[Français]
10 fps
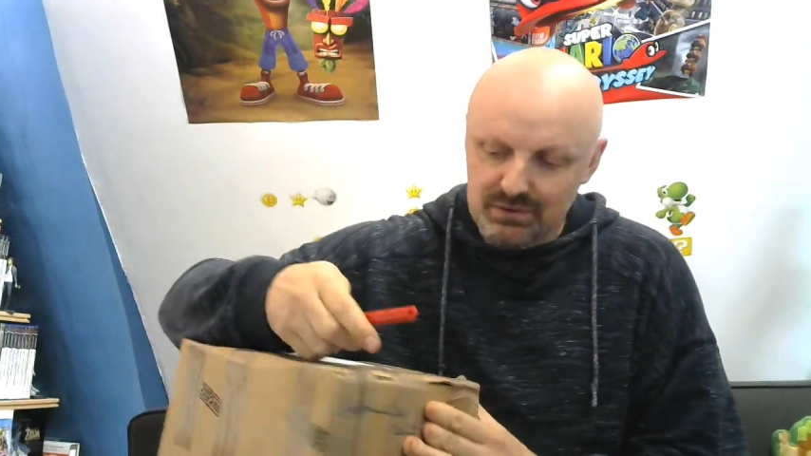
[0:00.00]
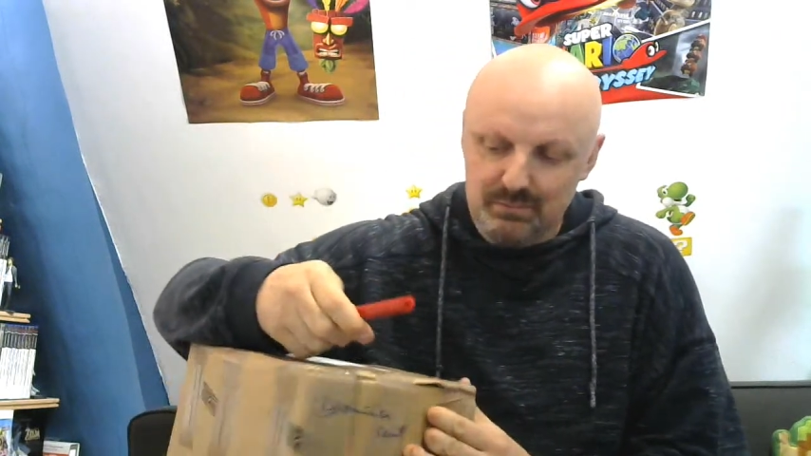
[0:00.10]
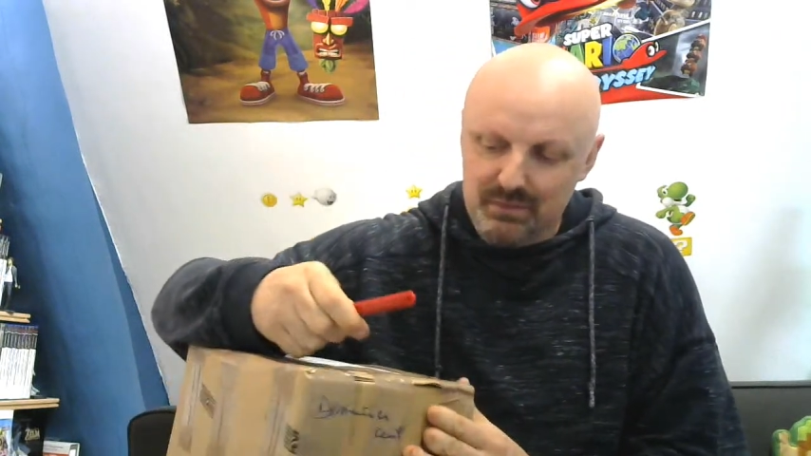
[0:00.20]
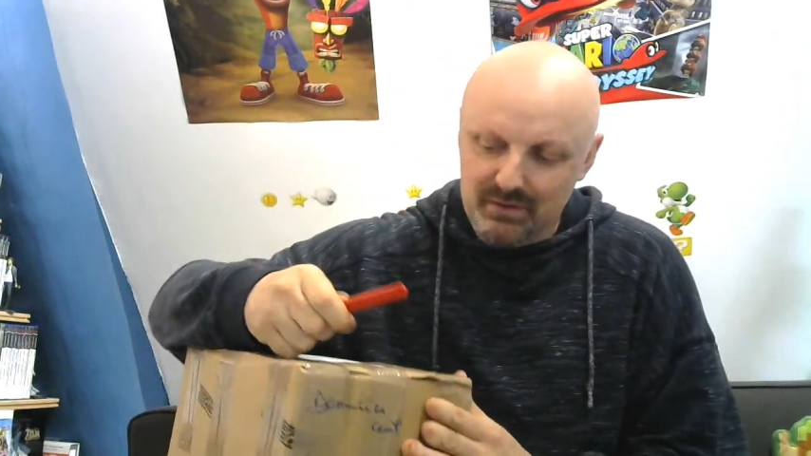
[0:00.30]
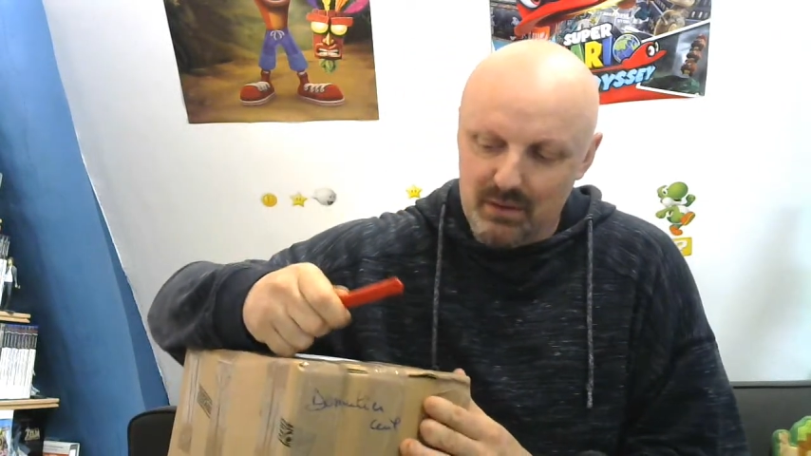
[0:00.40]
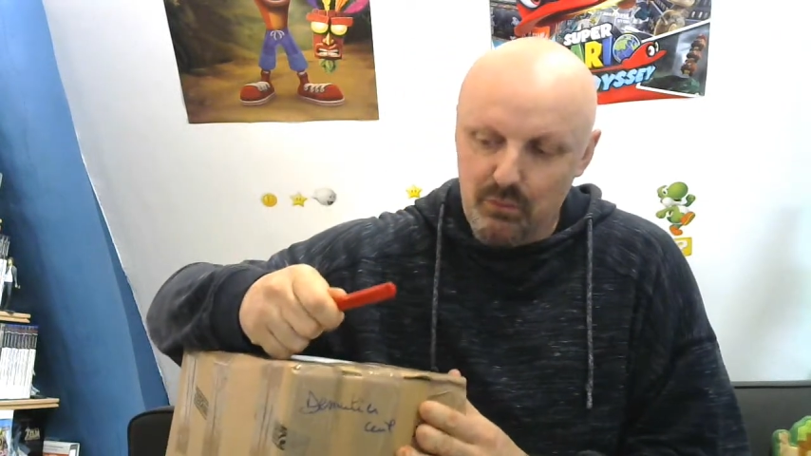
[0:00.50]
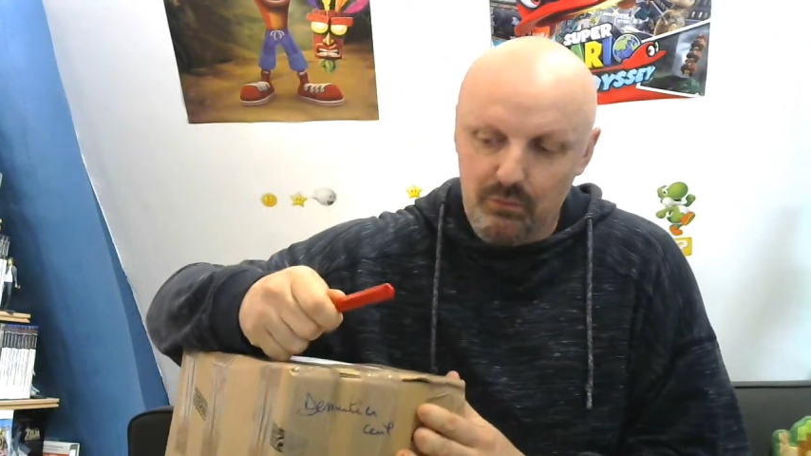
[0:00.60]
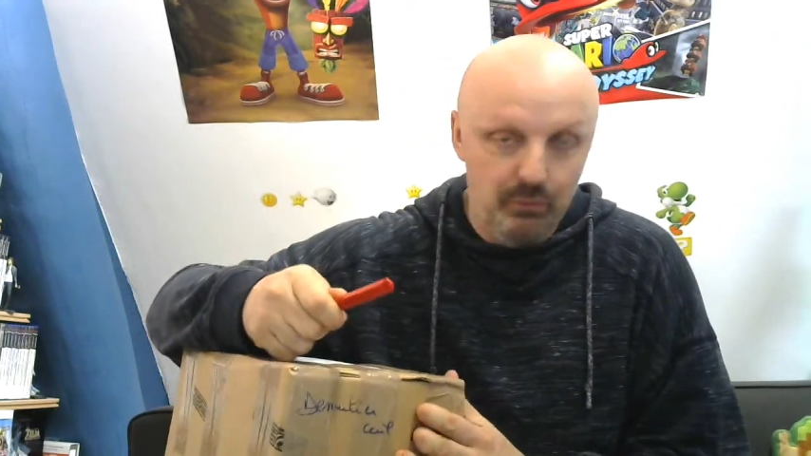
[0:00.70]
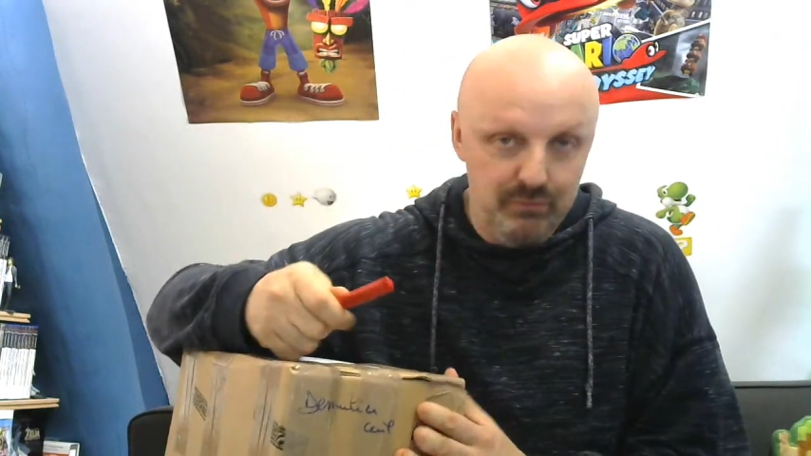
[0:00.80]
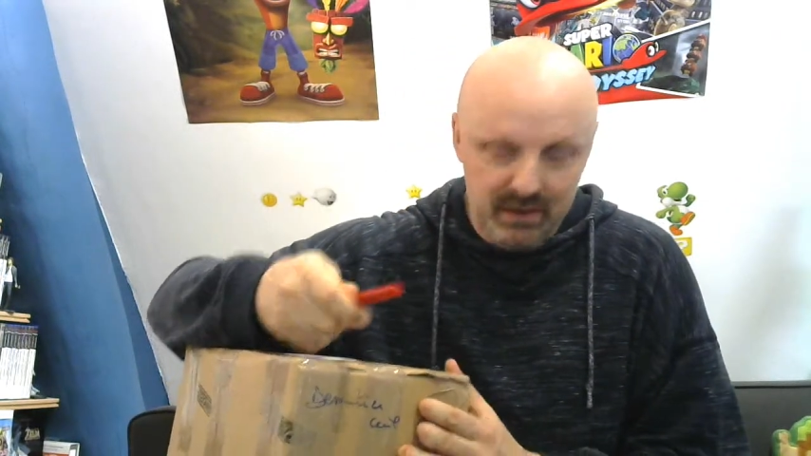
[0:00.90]
j'ai pas vraiment
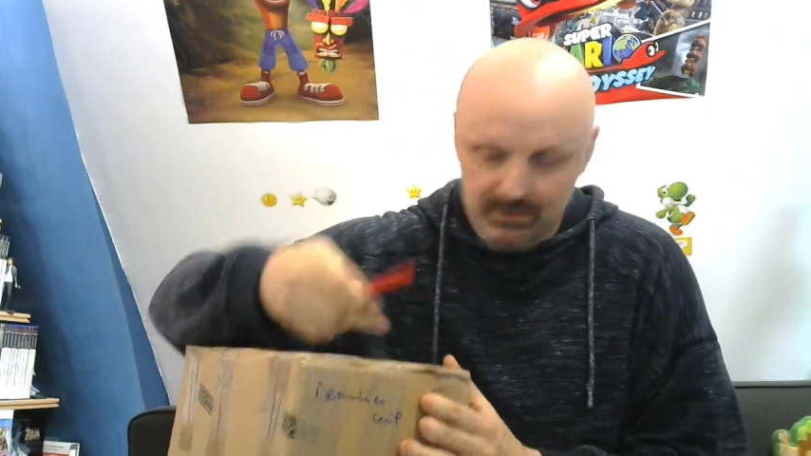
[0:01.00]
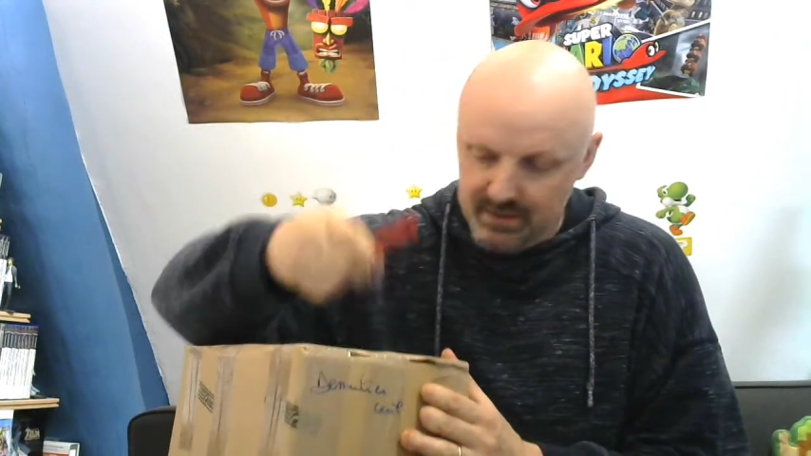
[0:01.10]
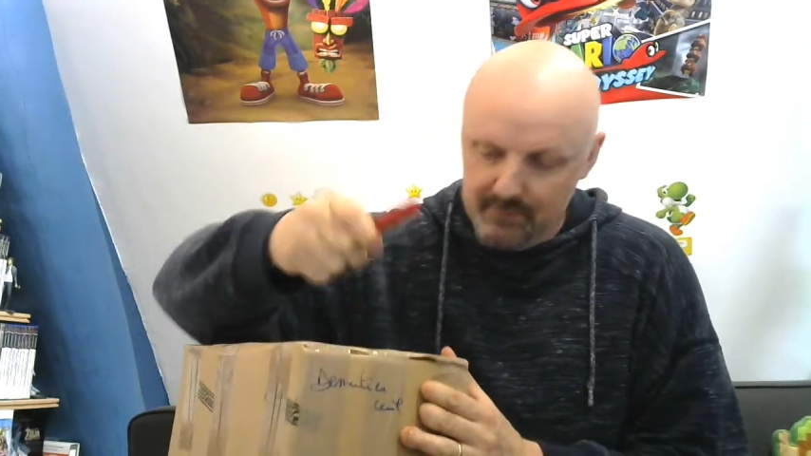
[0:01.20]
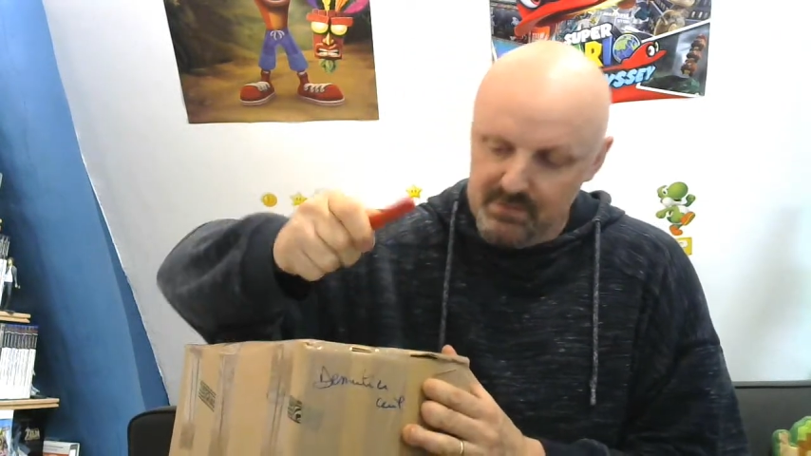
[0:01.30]
revérifié.